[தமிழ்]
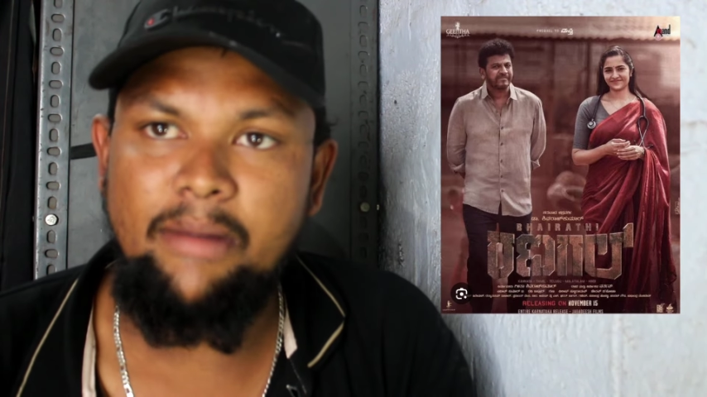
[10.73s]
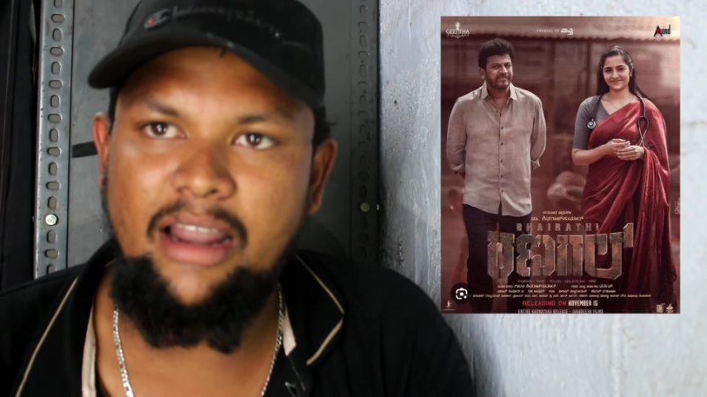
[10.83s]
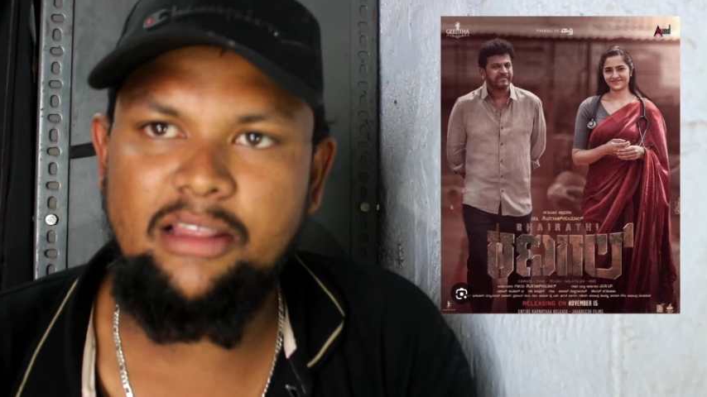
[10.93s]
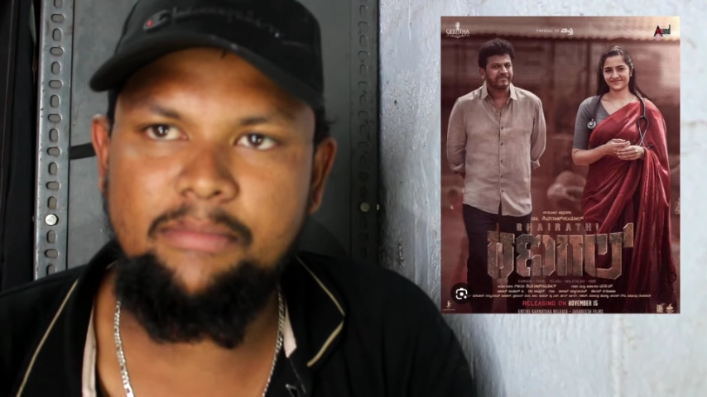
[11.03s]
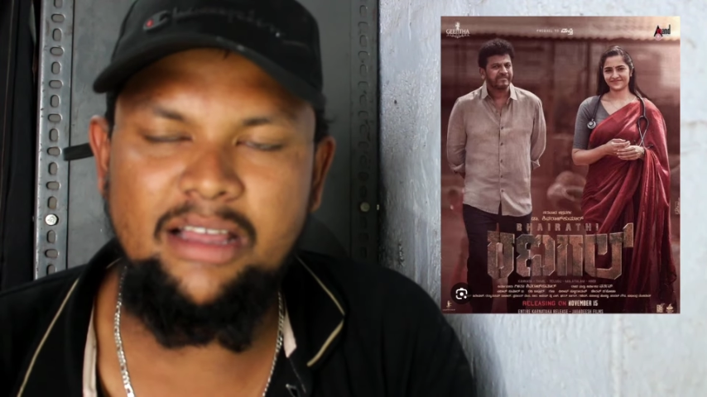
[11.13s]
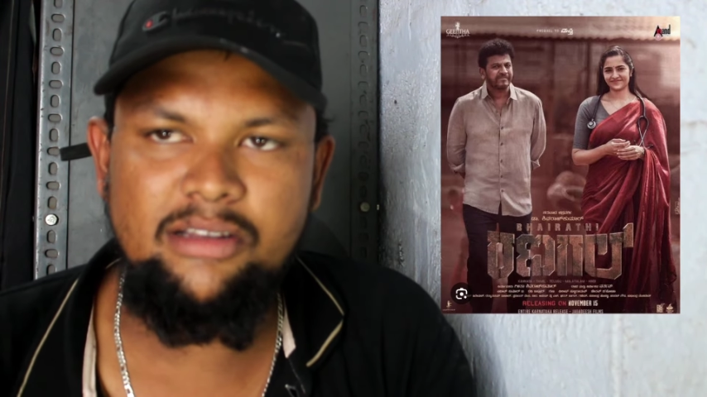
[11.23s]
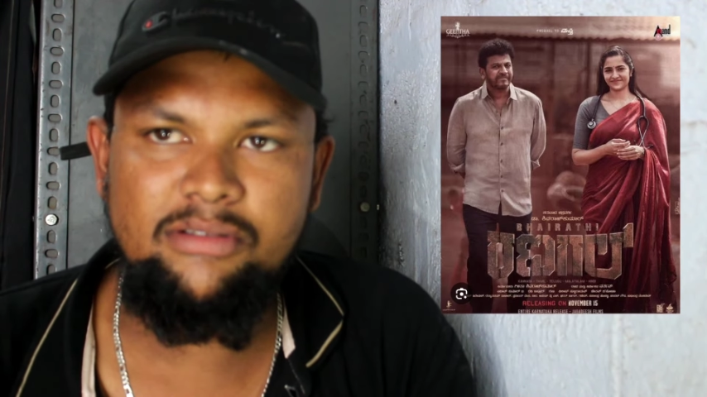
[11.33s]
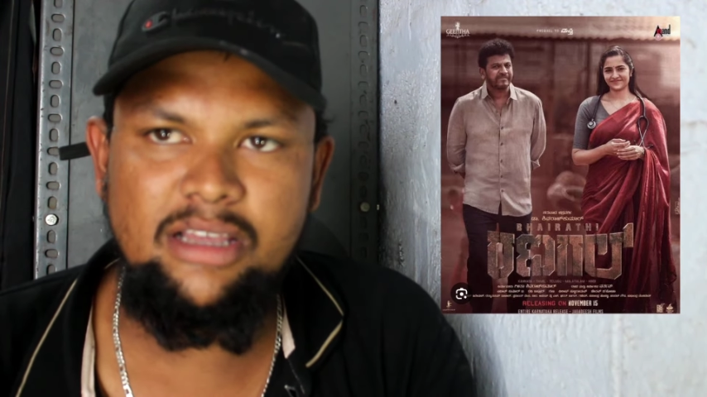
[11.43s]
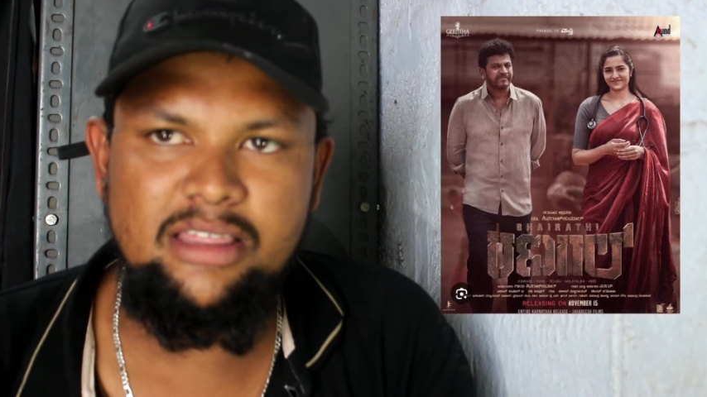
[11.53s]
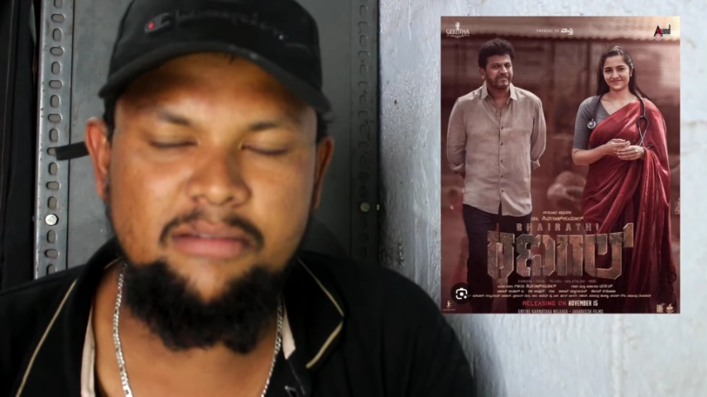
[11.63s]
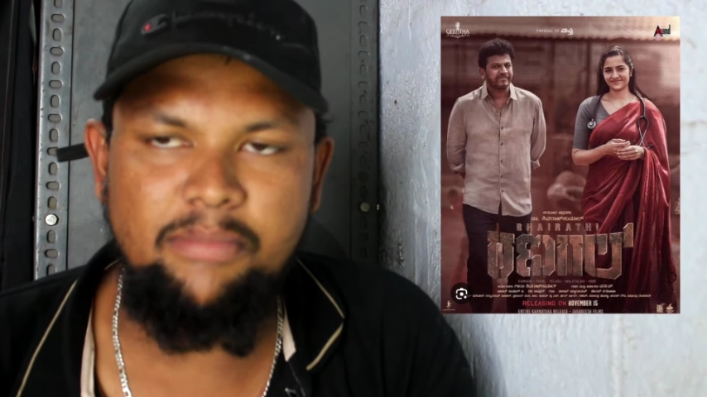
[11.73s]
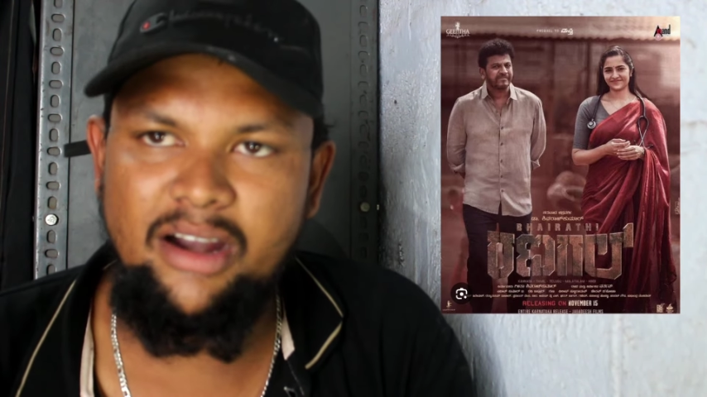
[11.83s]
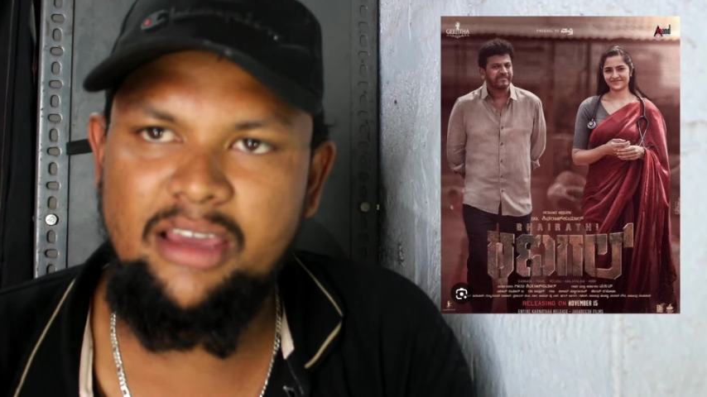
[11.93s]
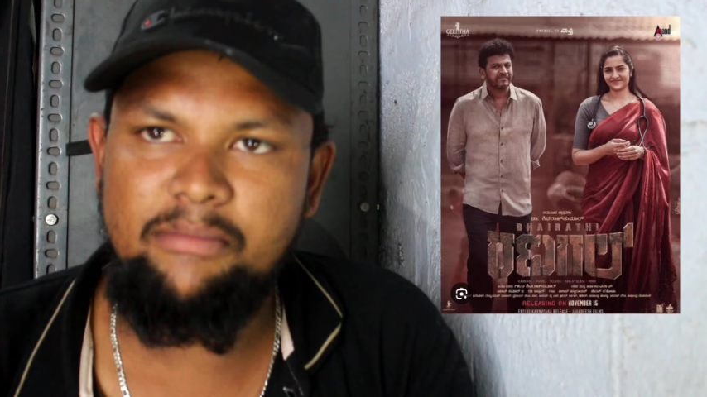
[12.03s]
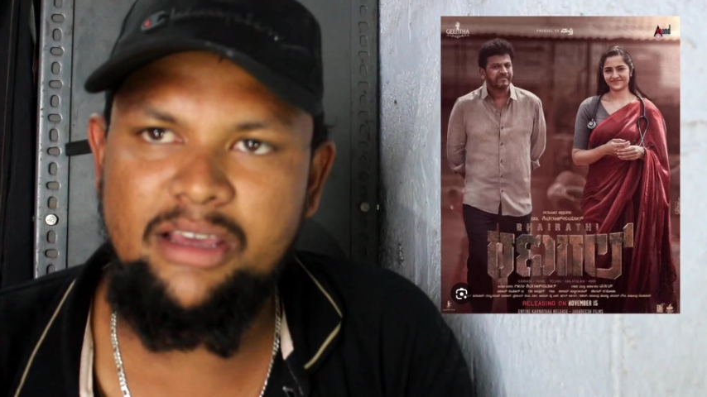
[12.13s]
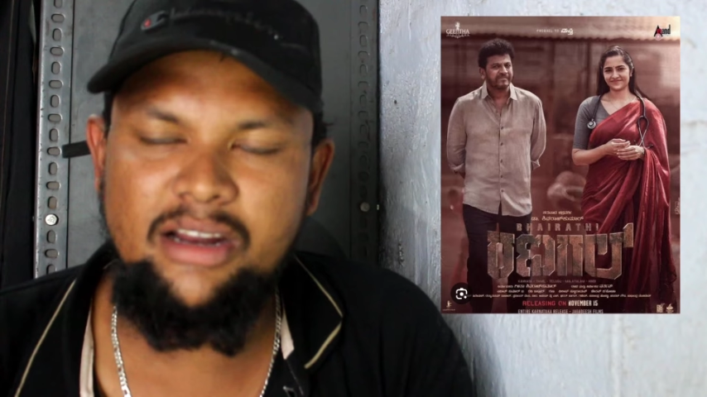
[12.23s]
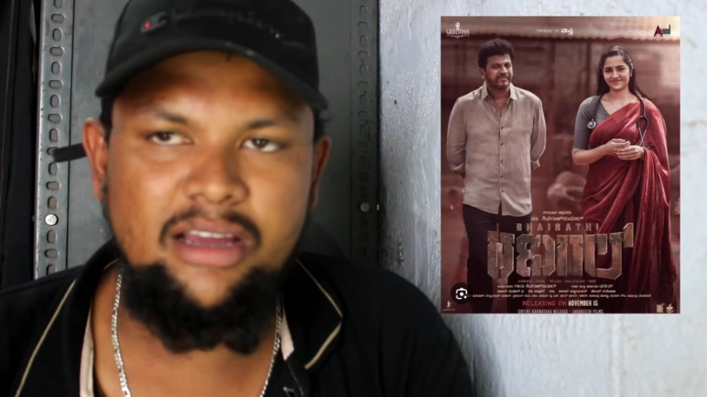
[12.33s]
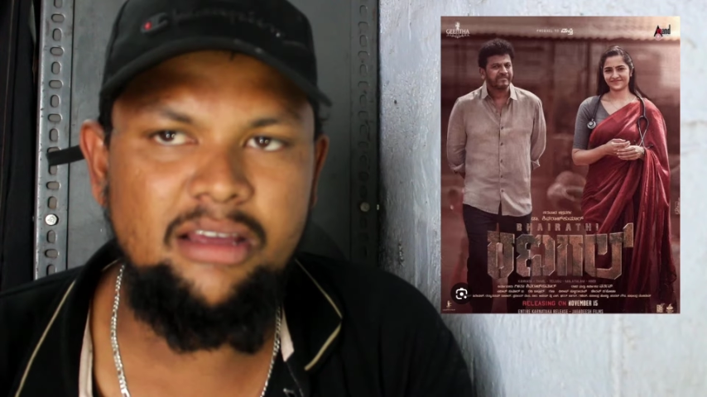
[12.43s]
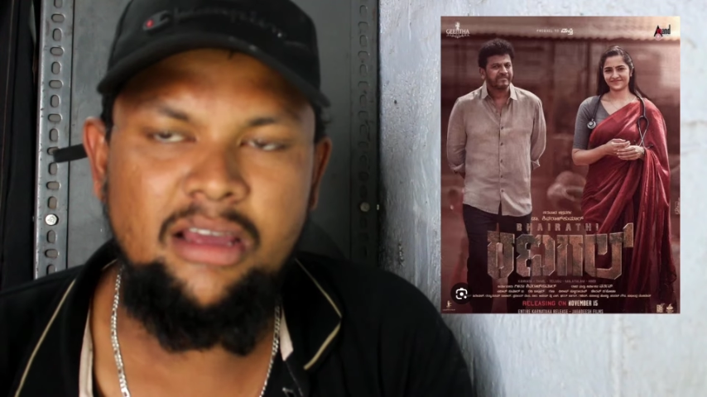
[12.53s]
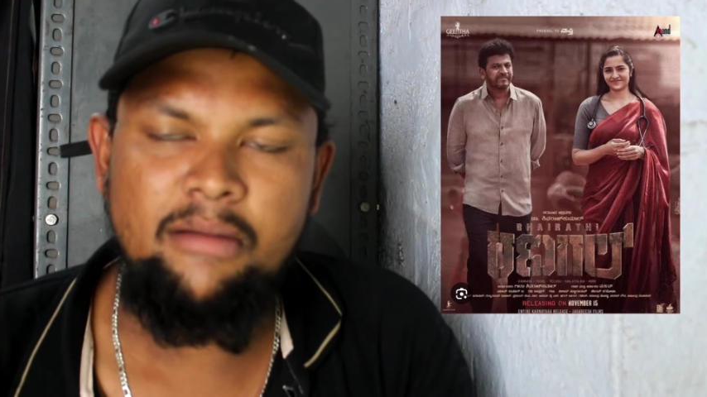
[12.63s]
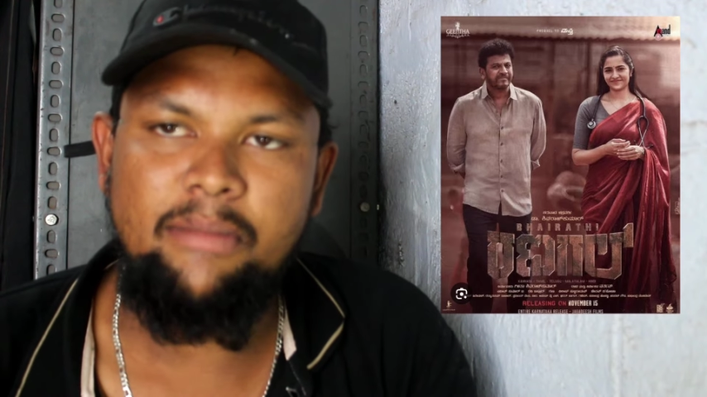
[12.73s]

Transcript: படத்தை பார்த்துட்டு வந்தாச்சு படம் எப்படி இருக்குது